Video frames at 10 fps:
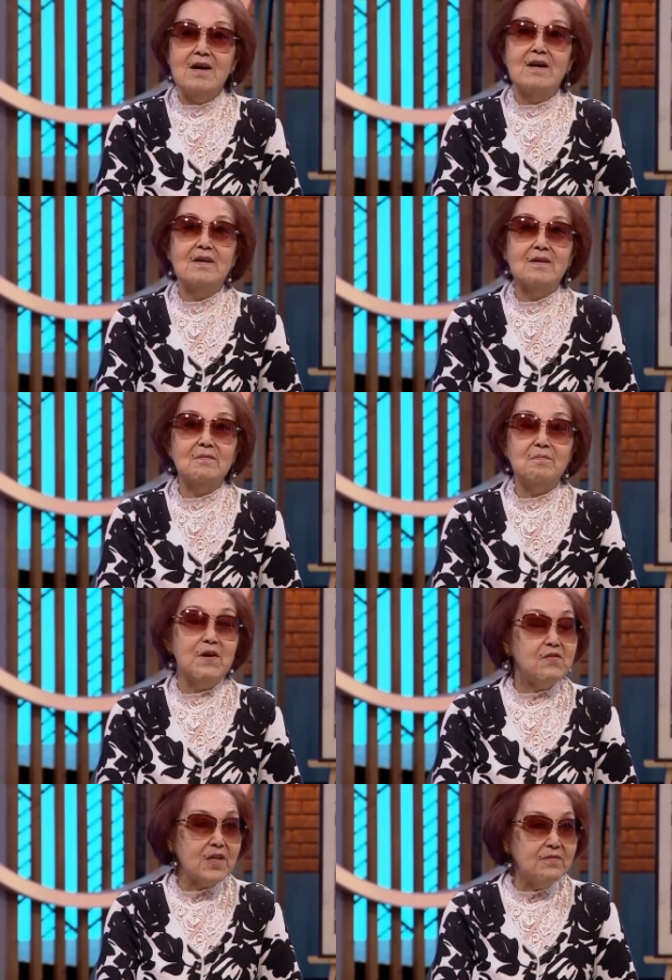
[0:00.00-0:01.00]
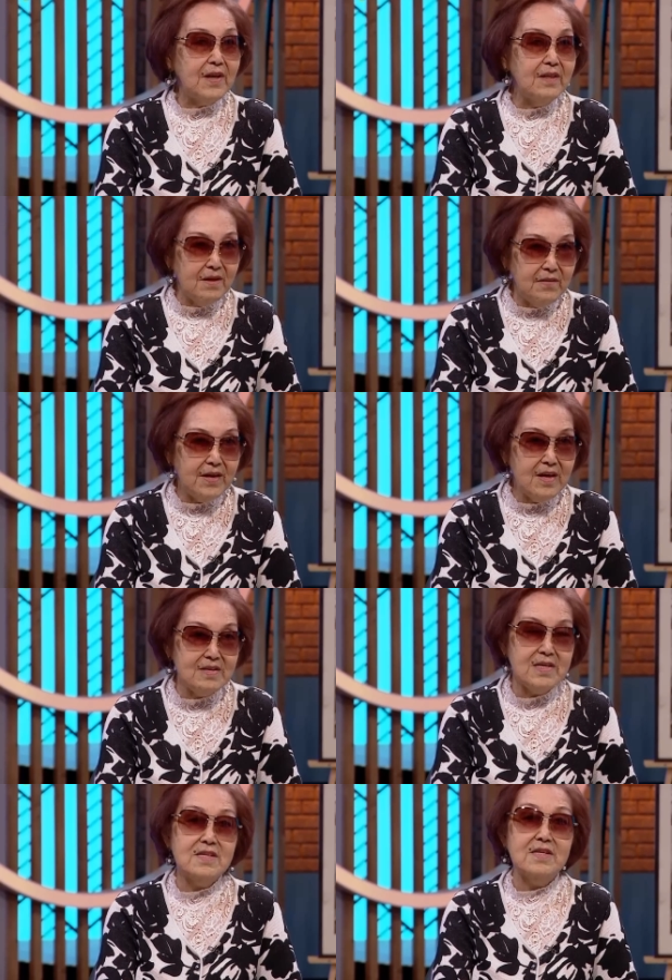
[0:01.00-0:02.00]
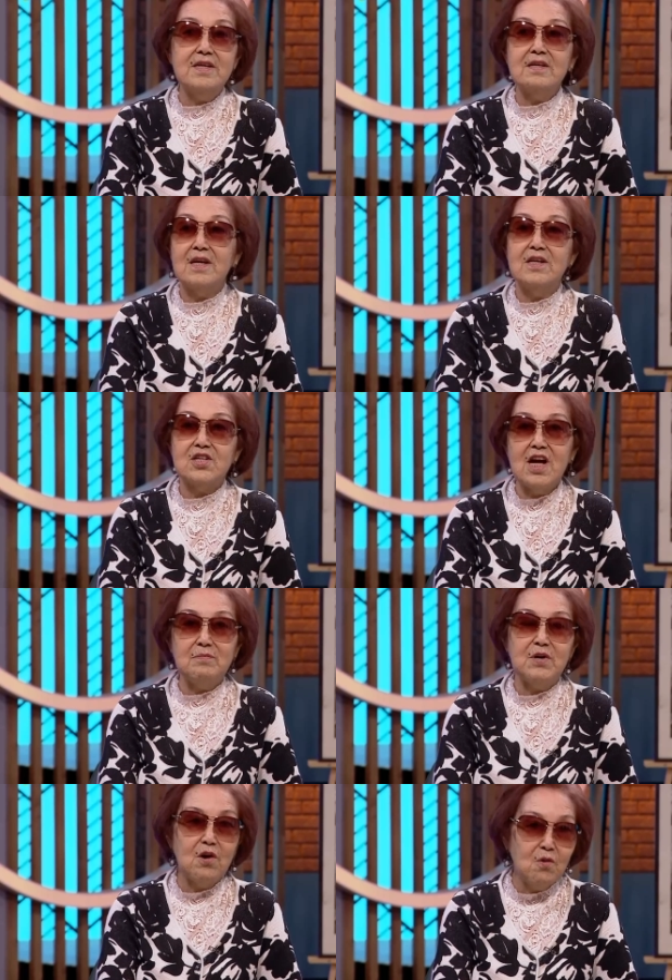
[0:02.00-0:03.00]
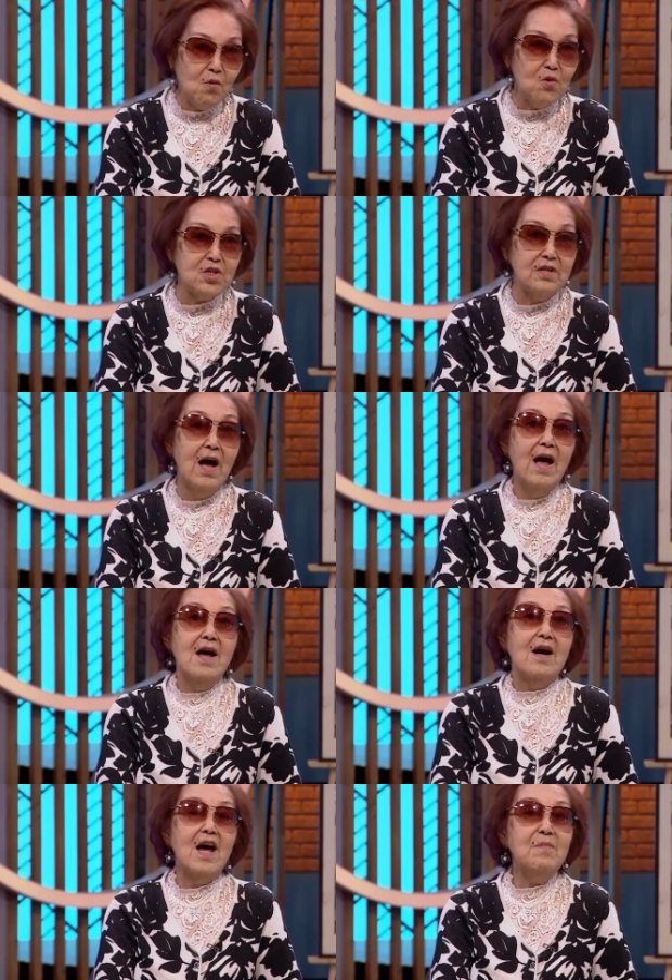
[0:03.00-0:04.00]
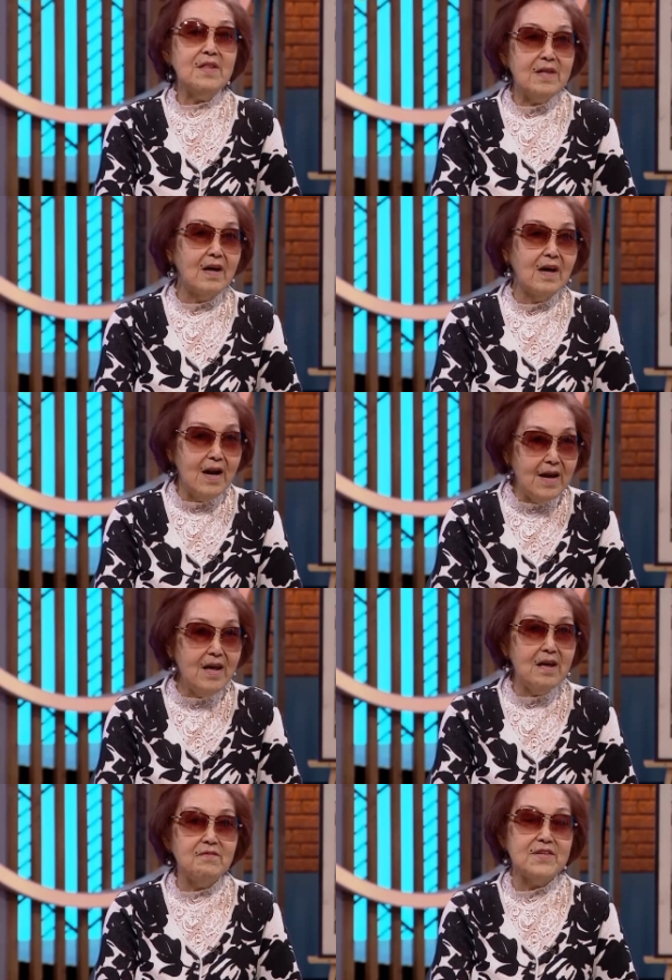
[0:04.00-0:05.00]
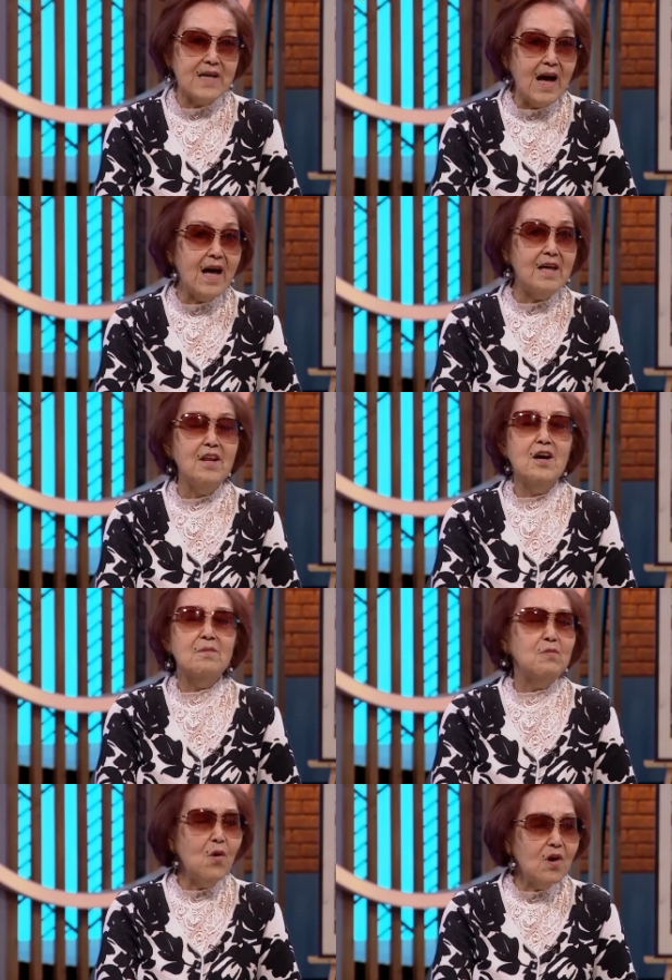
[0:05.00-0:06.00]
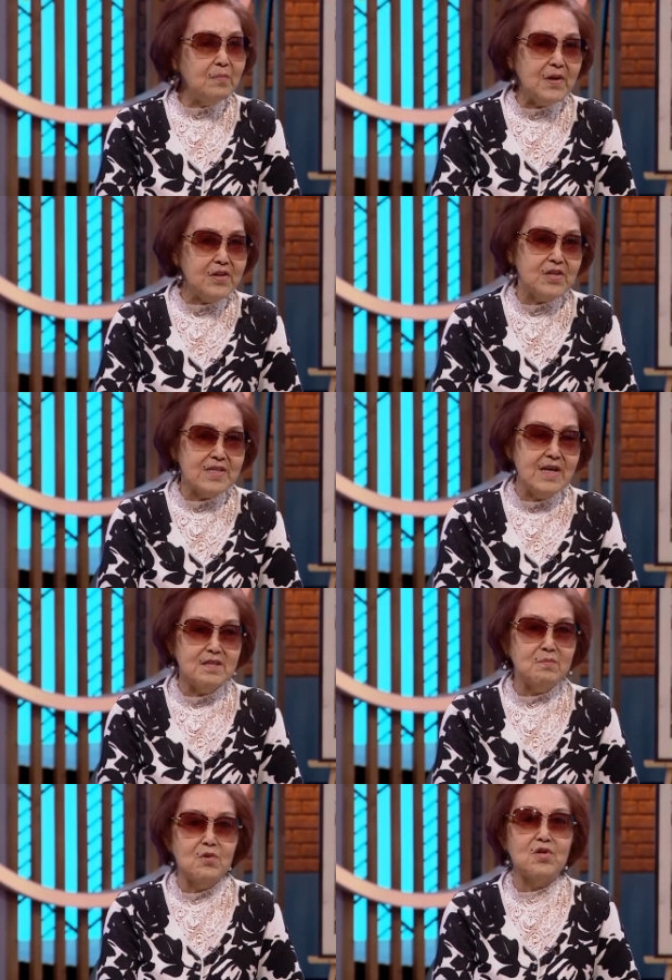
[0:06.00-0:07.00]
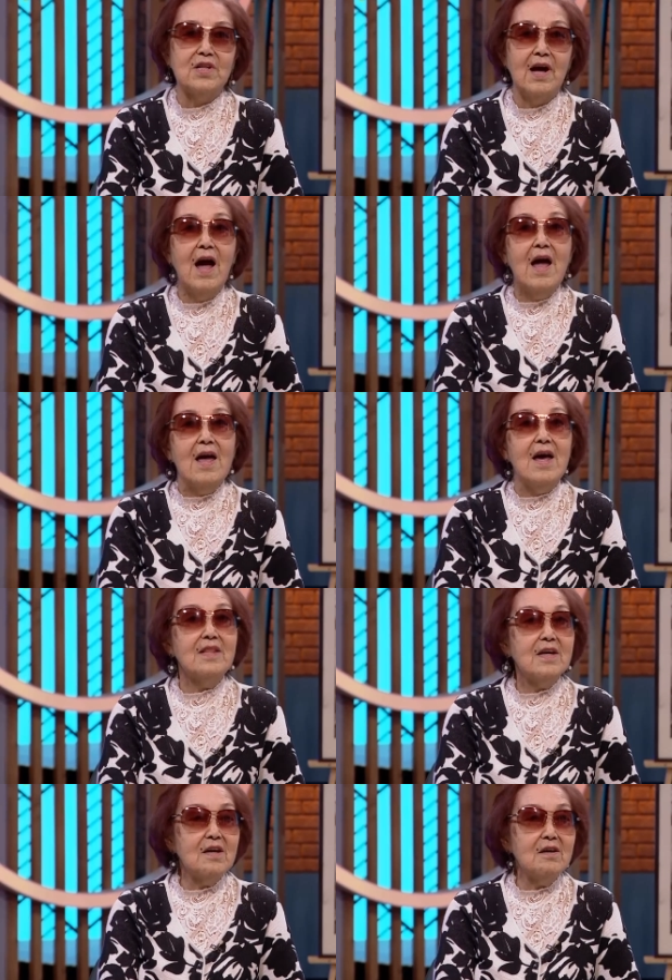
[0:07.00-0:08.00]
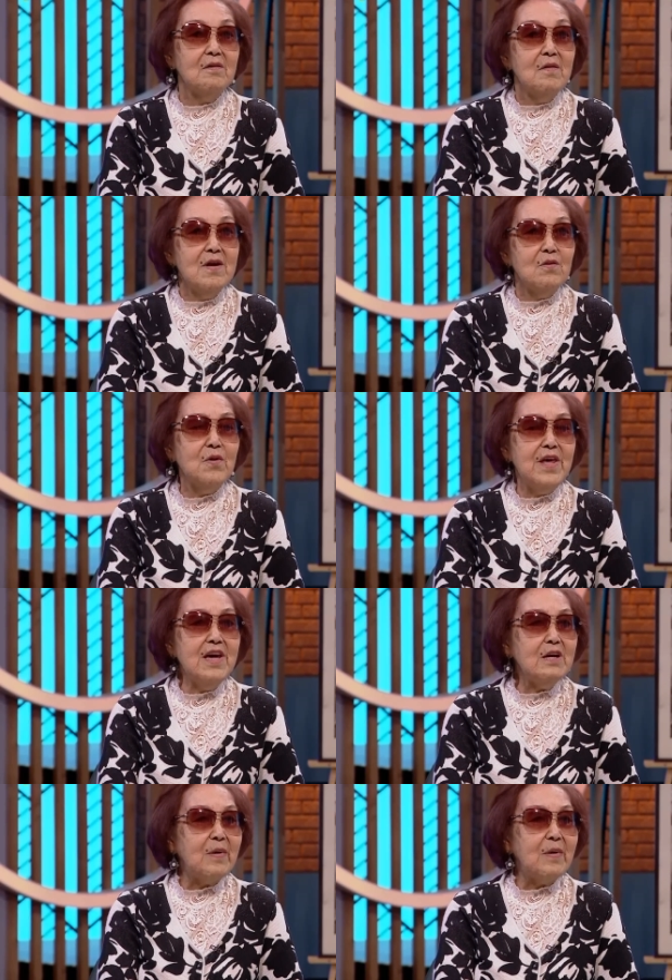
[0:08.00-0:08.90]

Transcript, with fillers: э, бывшие фронтовики. Среди них Халижан Бекхожин, Хамид Ергалиев, Сайн. Много перечислять можно. Это их